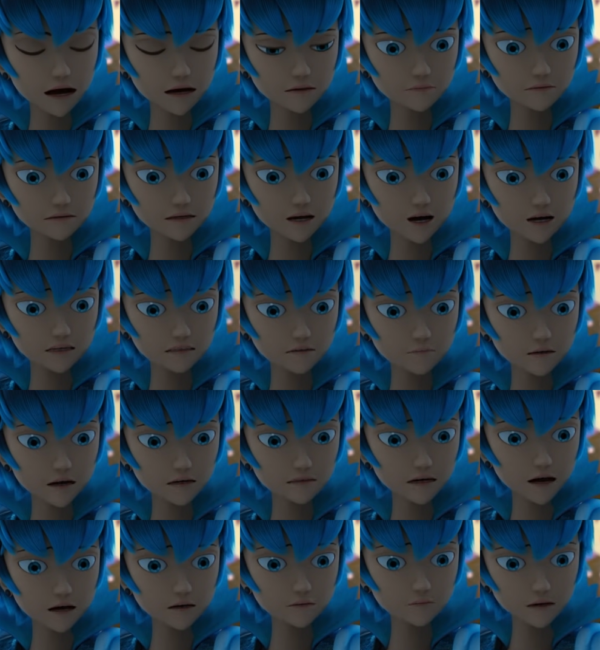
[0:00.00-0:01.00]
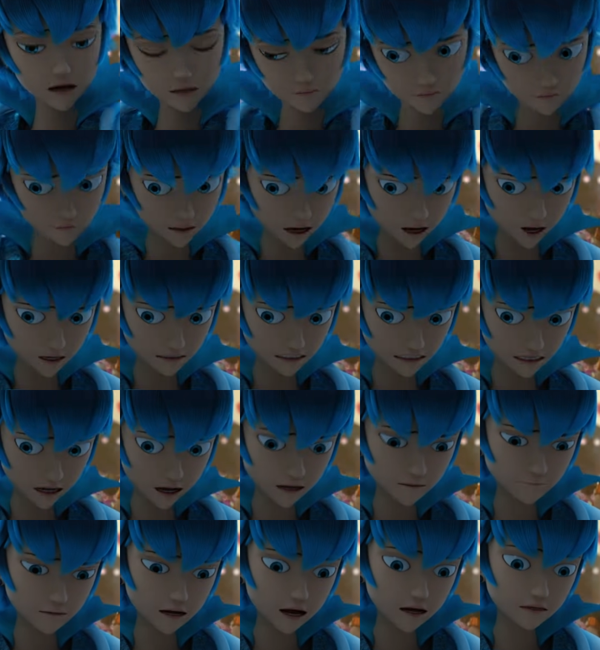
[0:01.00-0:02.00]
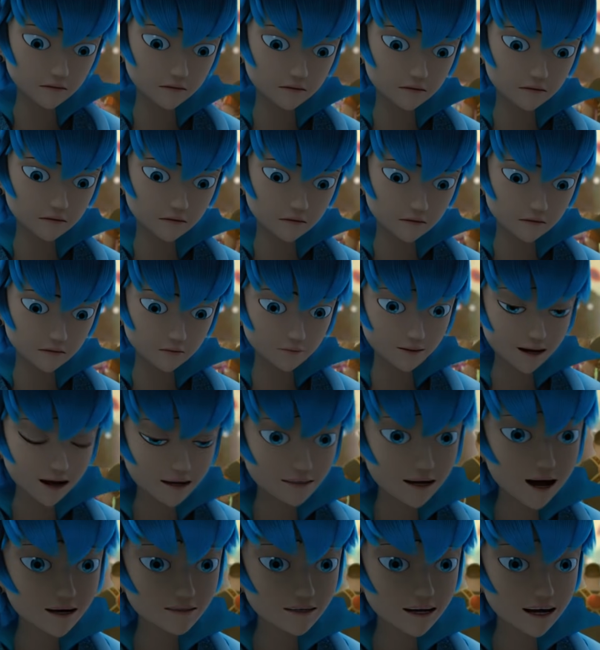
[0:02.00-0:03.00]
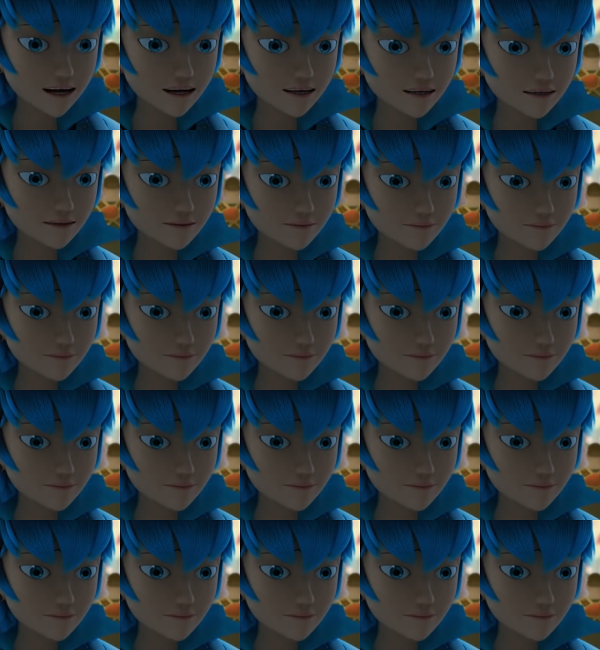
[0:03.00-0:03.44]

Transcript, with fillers: Affedersin Merinet ama hatırlamıyorum. Ne dedim?